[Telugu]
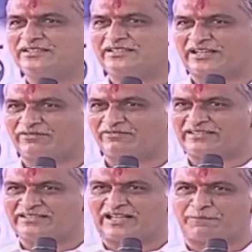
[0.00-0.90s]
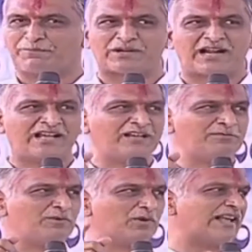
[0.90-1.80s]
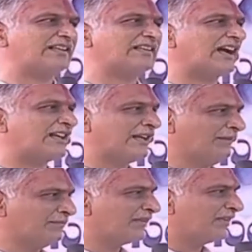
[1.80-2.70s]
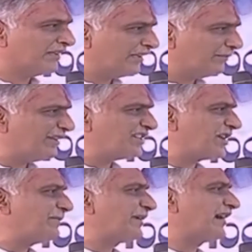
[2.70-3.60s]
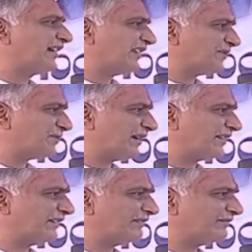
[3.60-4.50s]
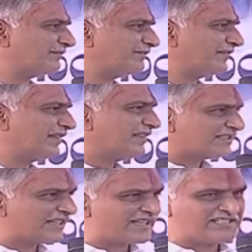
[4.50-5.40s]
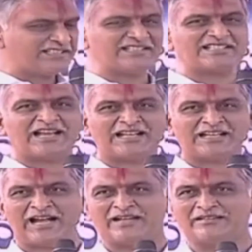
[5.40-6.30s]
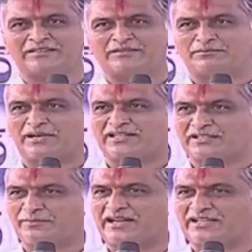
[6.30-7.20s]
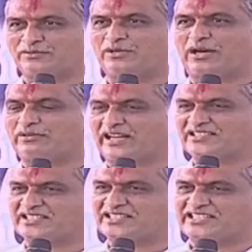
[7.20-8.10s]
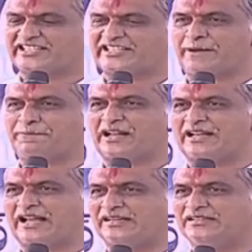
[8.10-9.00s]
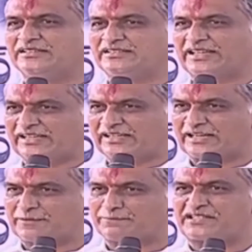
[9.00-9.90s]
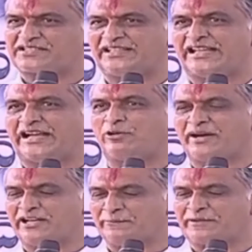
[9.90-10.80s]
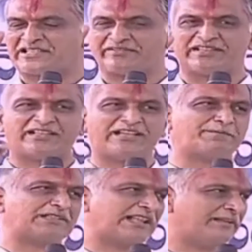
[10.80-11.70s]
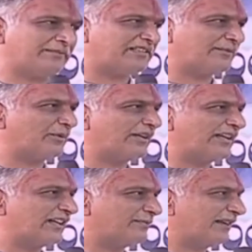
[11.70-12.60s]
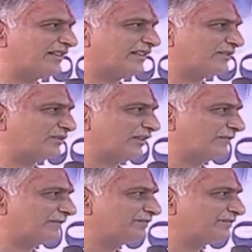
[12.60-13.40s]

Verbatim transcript: ఇలా వందల ప్రాణాలు పోవడానికి కారణం ఈ బీజేపీ కాంగ్రెస్ పార్టీలు చేసింది జాలక మాట మాటకు అవకాశం చిక్కినప్పుడల్లా తెలంగాణ ప్రజల్ని అవమానపరిచే విధంగా ప్రధానమంత్రి మోడీ గారు మాట్లాడుతున్నారు